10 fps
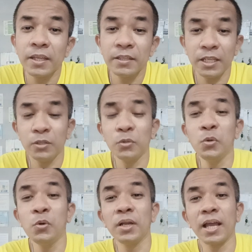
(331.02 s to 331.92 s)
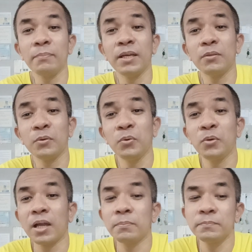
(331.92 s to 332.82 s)
ท่านต้องดูนะครับ ท่านต้องดู
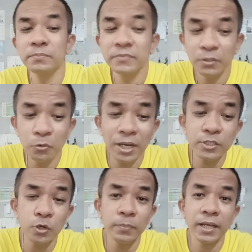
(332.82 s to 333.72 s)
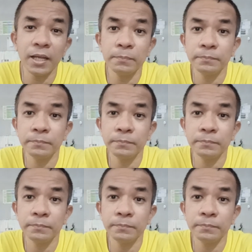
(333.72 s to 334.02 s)
ครับ ดูให้จบนะครับ